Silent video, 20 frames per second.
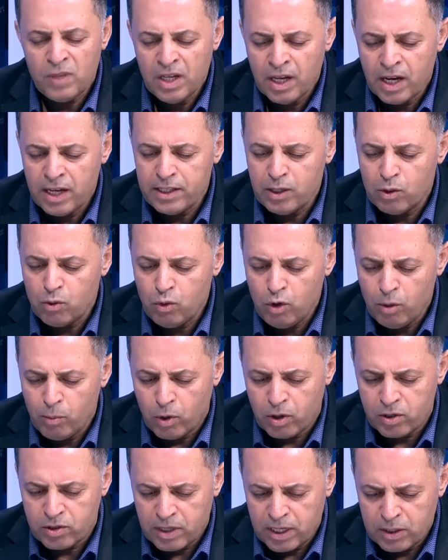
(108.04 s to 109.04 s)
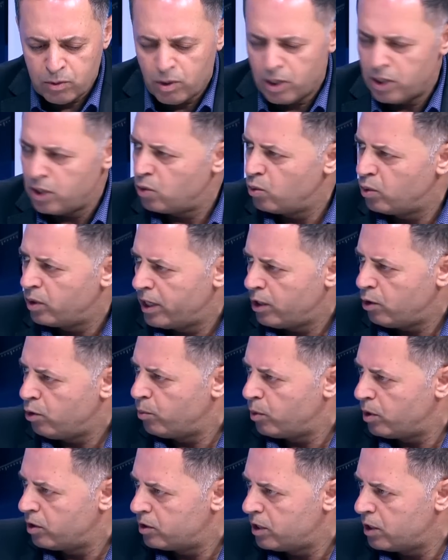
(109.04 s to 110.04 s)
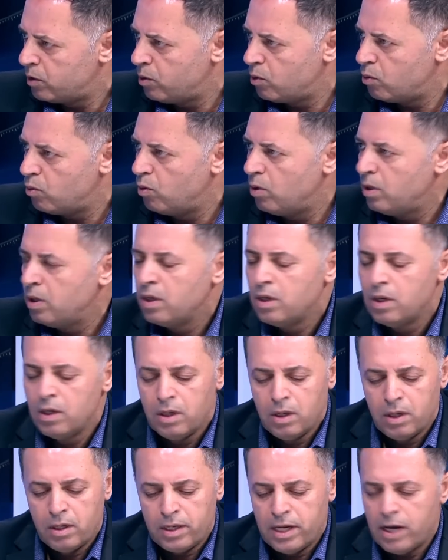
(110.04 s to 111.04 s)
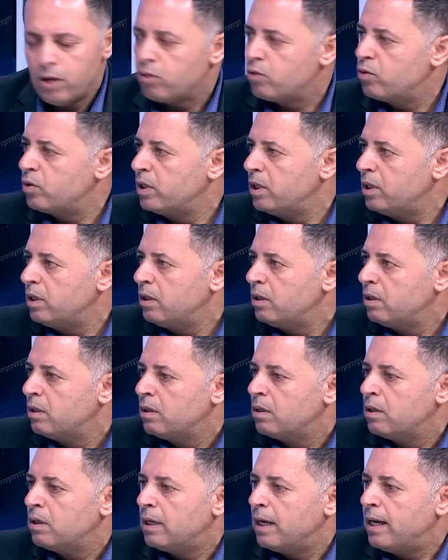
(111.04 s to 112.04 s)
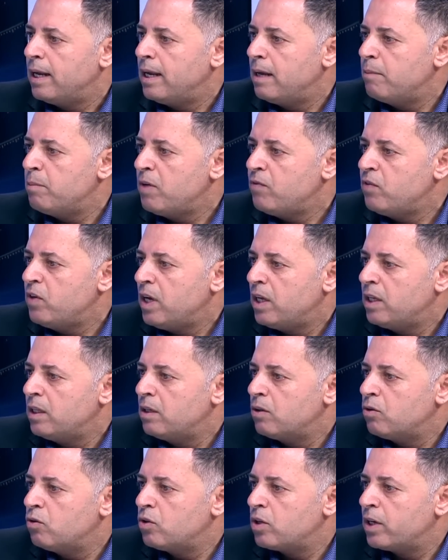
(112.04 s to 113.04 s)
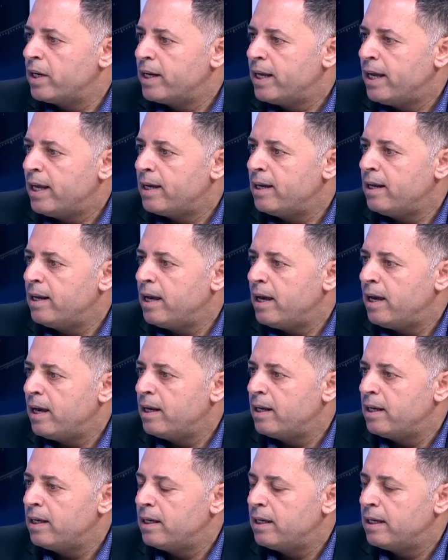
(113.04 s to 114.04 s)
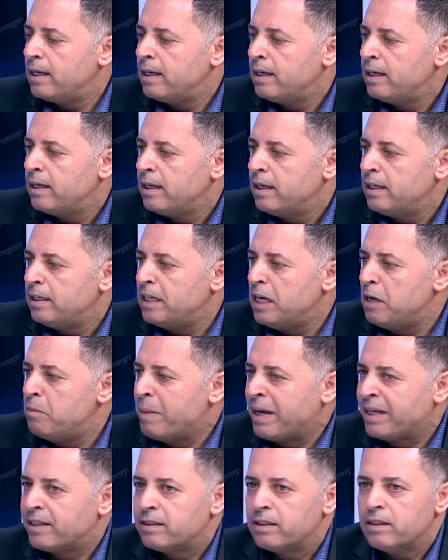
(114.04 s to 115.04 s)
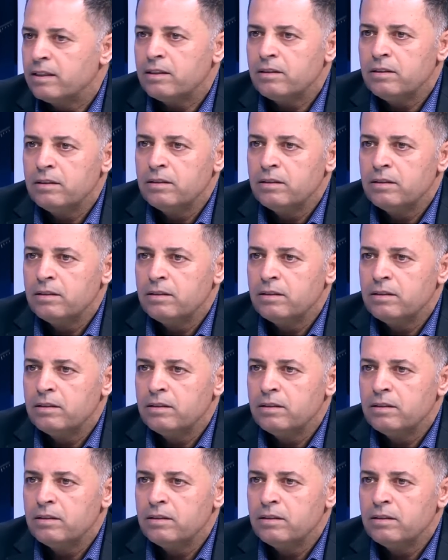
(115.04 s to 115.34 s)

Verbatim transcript: قد يكون عمر رزاز وقد يكون غير عمر رزاز ويقول يا أردنيين أنا ما في عندي قدرة أن أحكي لا للمنطق